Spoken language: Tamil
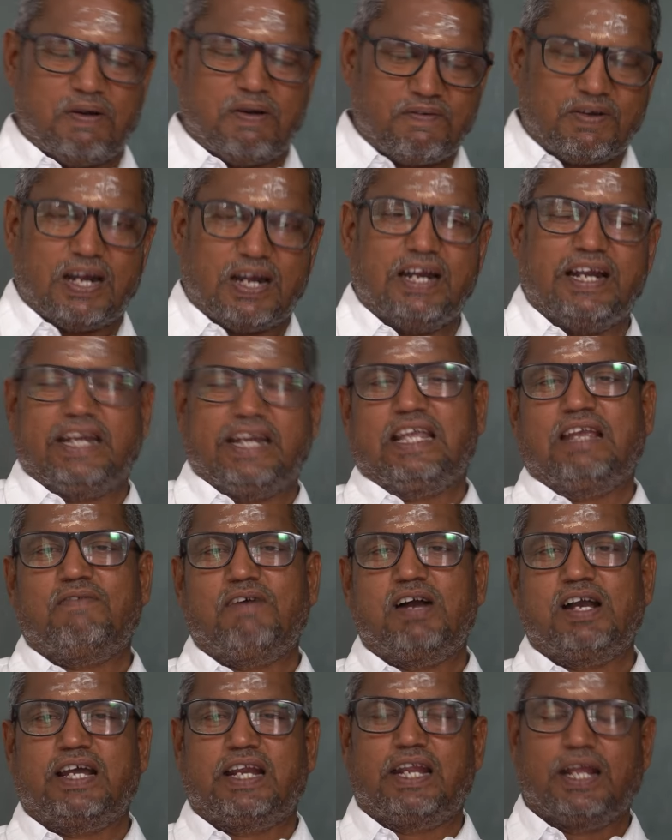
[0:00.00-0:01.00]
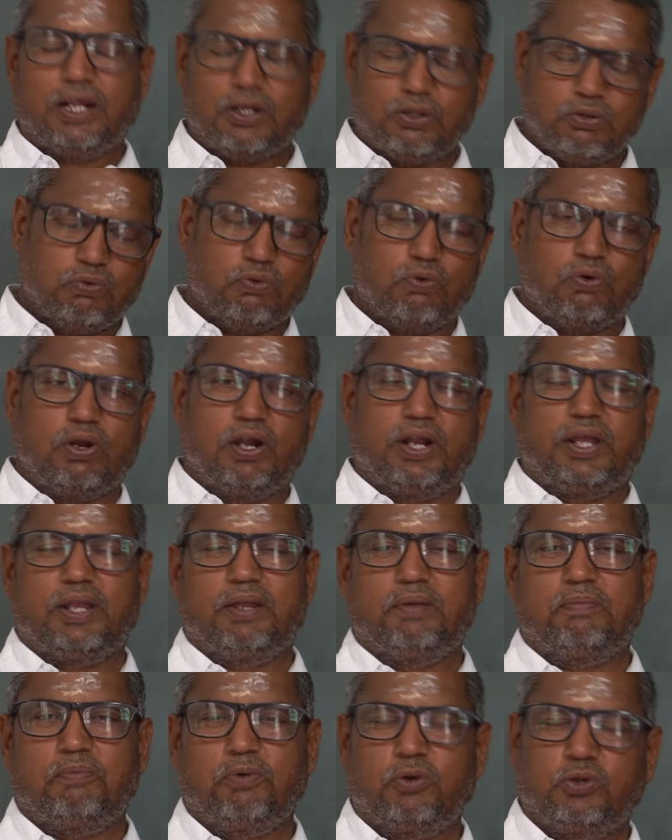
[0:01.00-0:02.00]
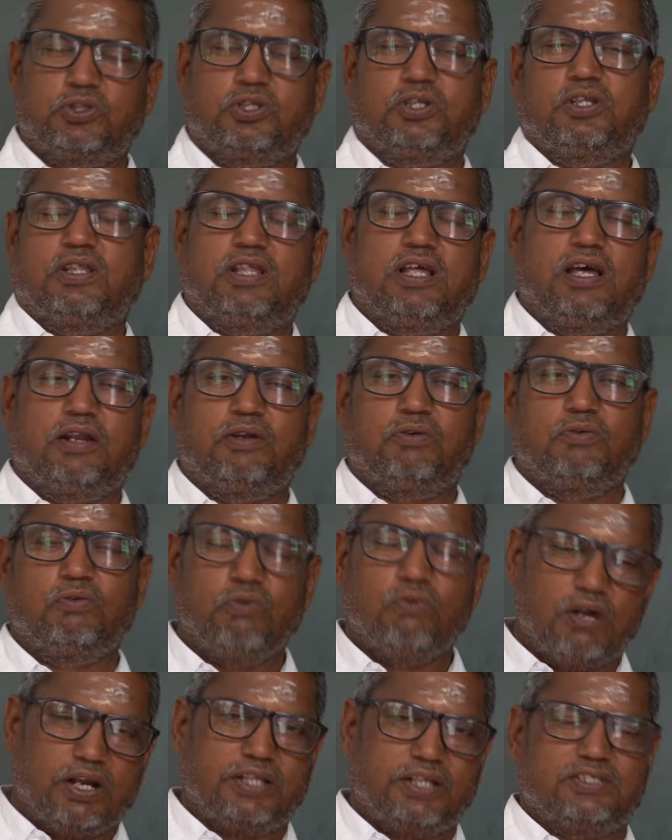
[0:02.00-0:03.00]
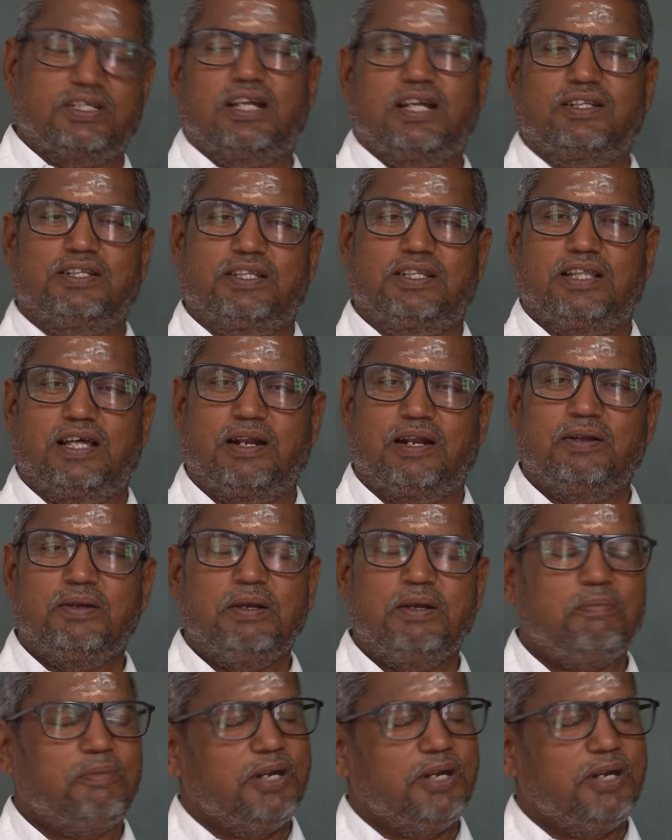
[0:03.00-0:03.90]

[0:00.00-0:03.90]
பவரில் நீங்கள் வாங்குறீங்கிறது உங்களை பொறுத்தது தான் உங்களை சார்ந்தது தான்